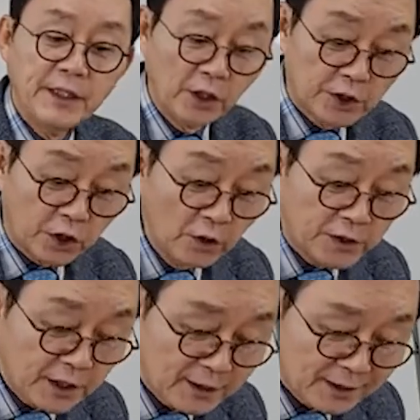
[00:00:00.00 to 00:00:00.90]
이걸
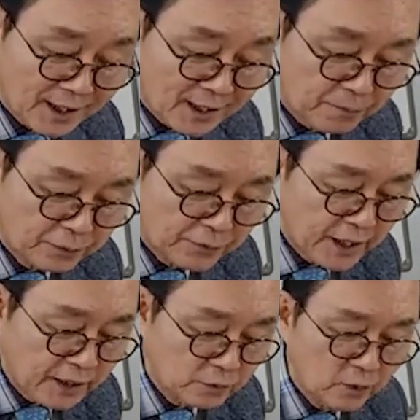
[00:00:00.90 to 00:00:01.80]
정치 탄압
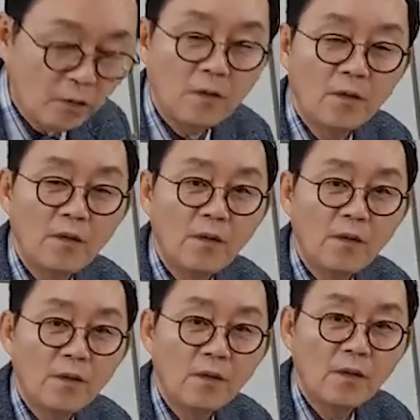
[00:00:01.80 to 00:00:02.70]
프레임으로
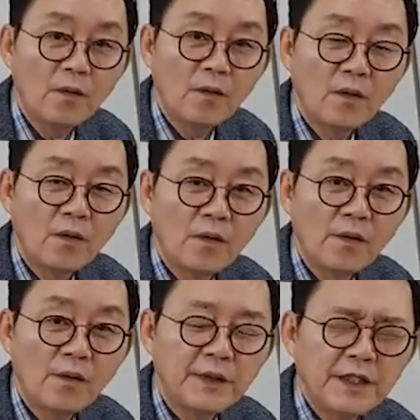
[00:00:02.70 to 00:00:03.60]

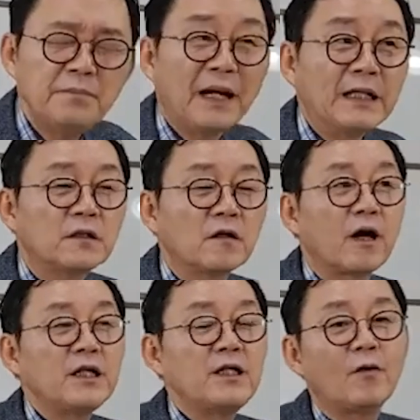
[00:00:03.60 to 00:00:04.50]
이
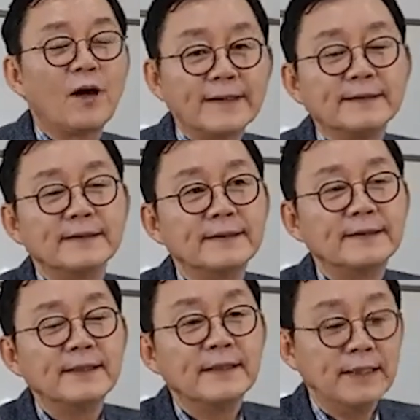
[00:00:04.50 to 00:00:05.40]
만들어 가려고 하는
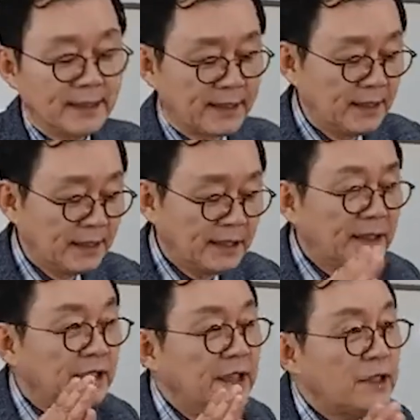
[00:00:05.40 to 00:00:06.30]

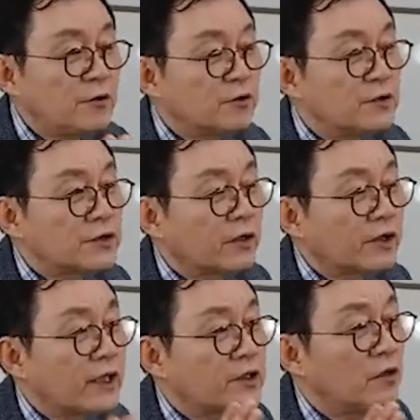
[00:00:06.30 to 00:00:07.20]
그
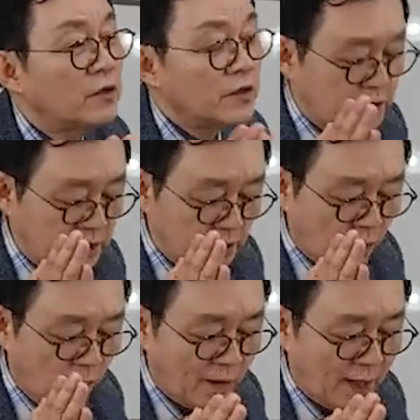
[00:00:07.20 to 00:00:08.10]
이준석의 정치
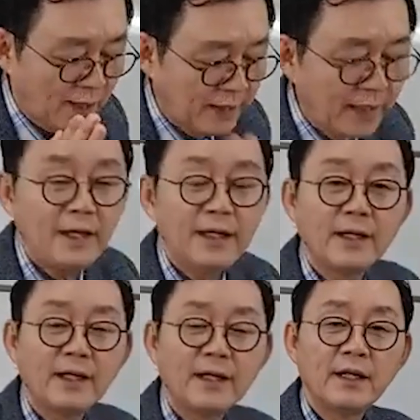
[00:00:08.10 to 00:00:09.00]
공학에